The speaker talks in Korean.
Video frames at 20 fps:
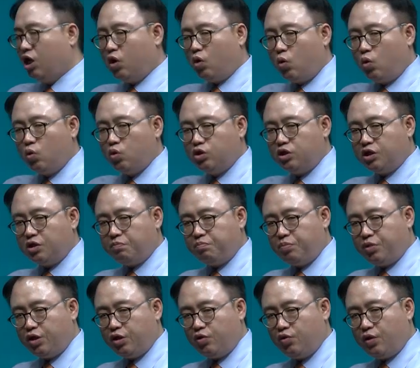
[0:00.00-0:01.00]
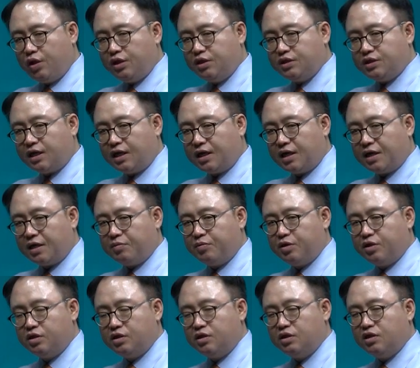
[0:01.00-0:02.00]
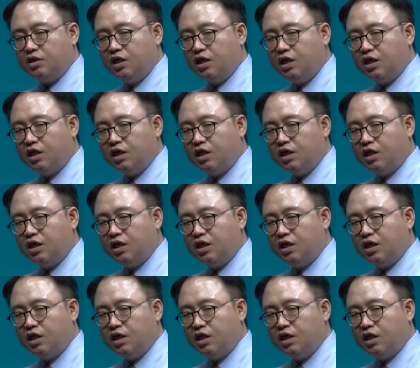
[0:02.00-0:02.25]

오직 필요한 사람을